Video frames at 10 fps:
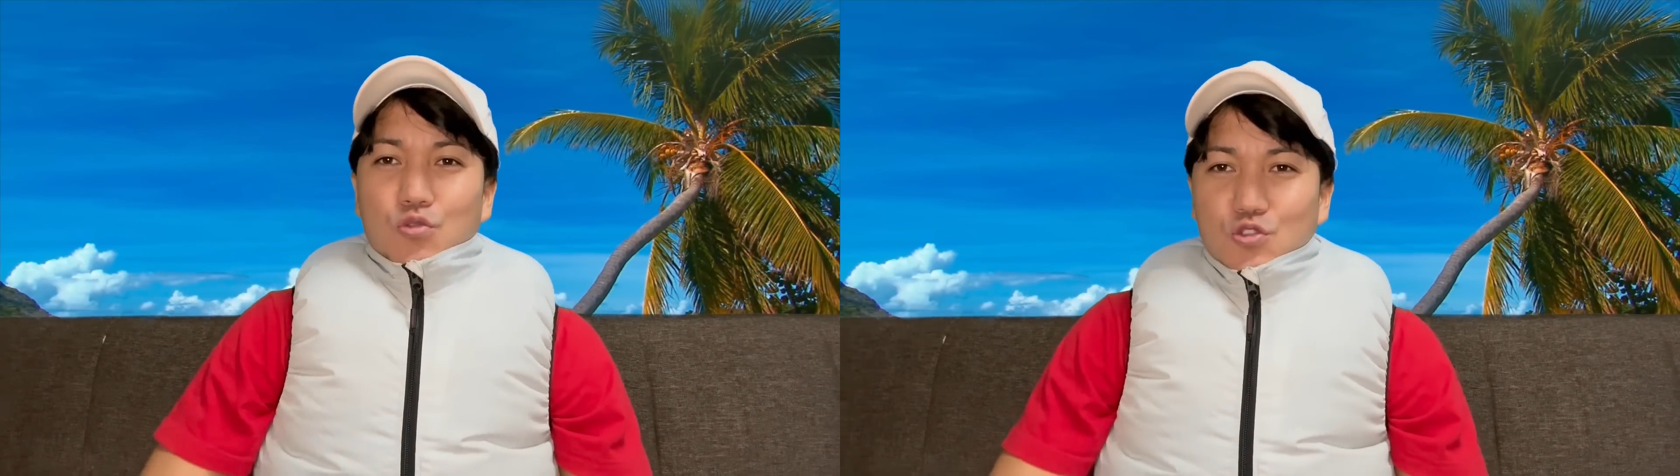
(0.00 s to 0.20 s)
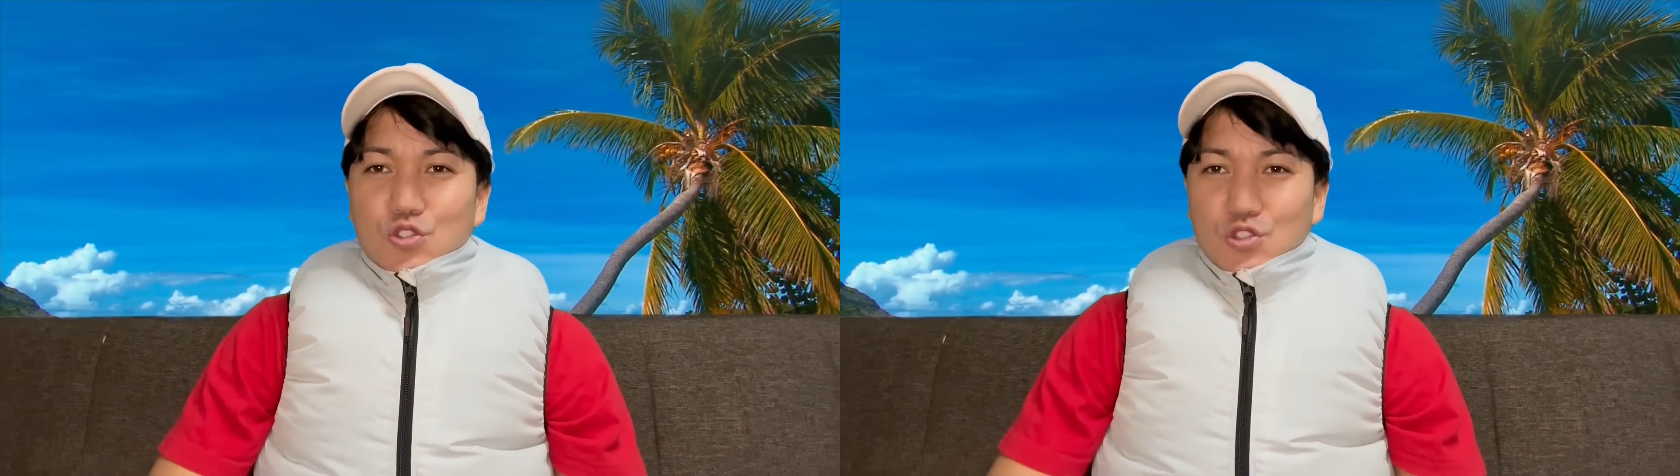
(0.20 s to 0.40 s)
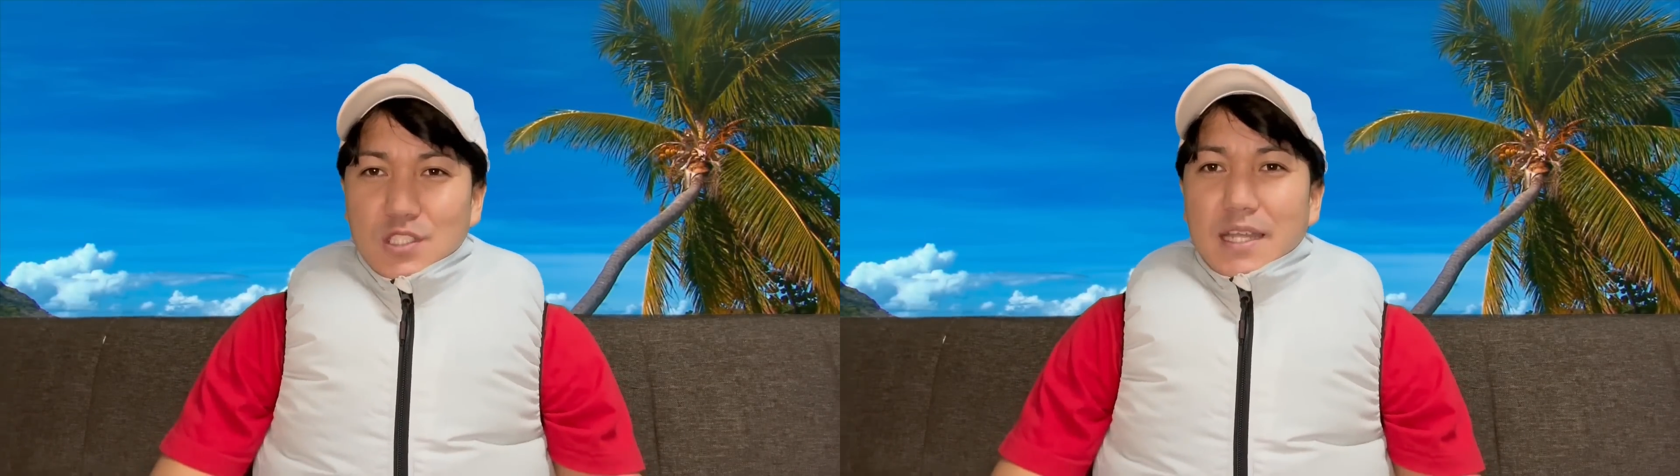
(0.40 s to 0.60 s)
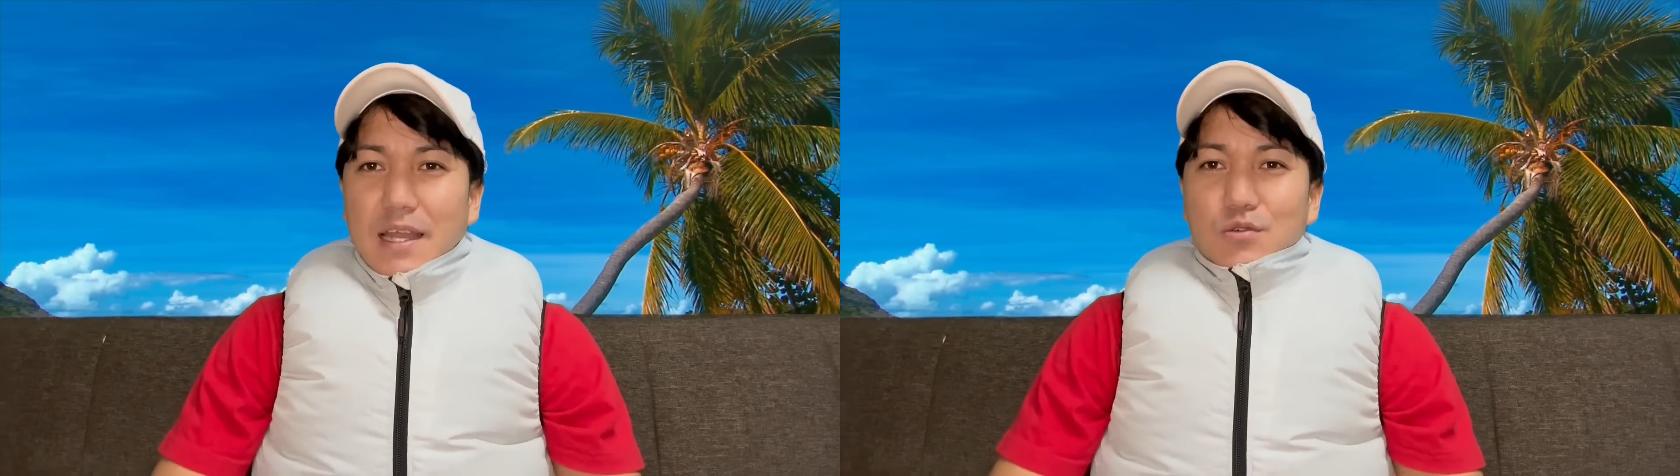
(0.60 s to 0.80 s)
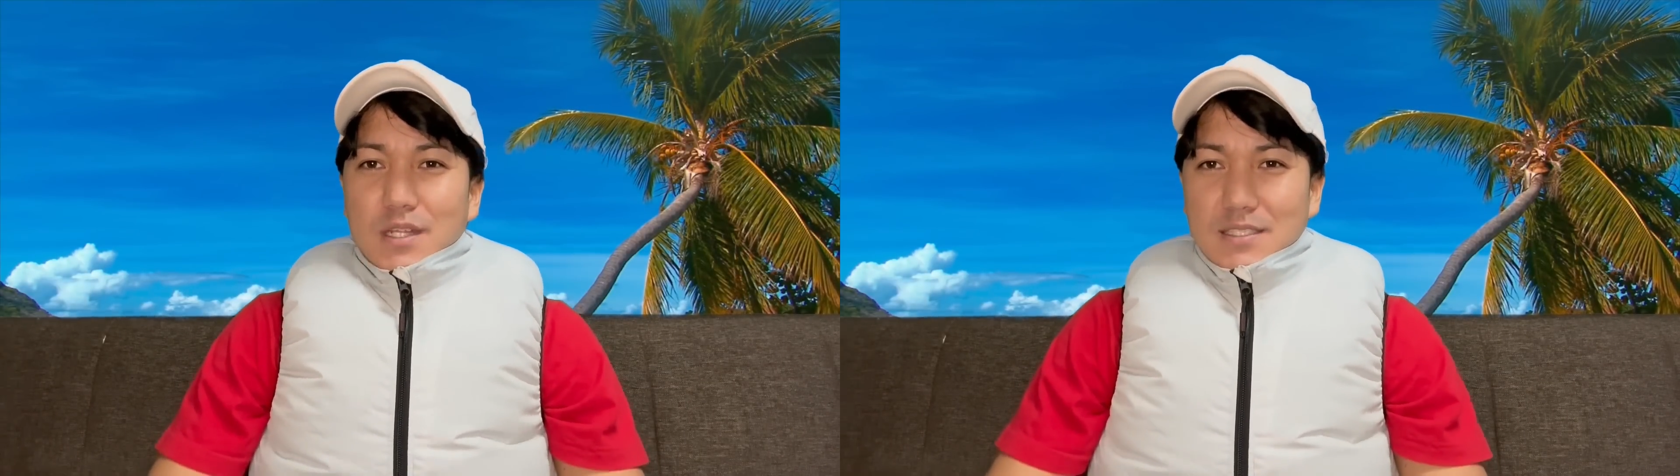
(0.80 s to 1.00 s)
服つけ
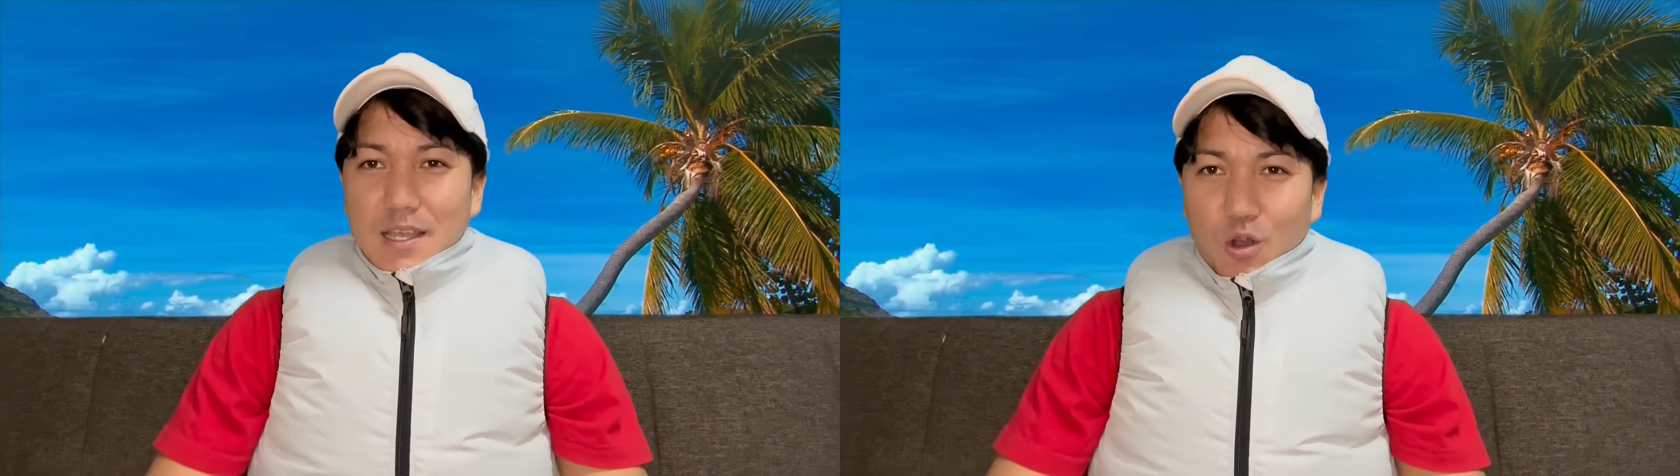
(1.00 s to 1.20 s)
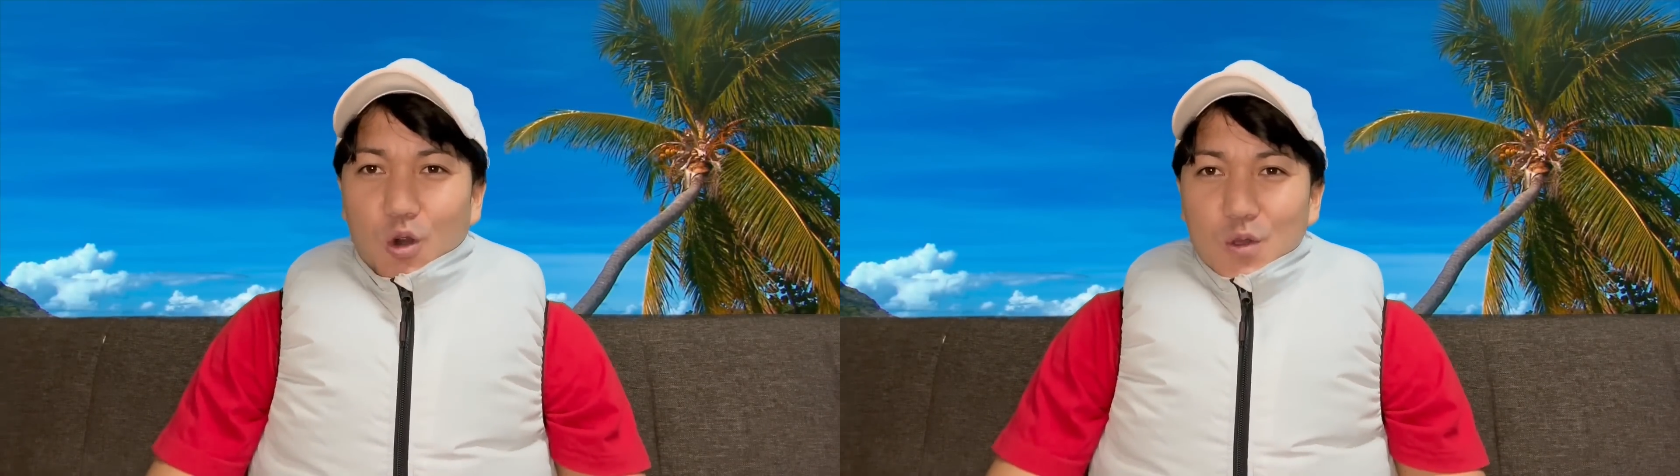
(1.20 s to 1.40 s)
てるんですけど、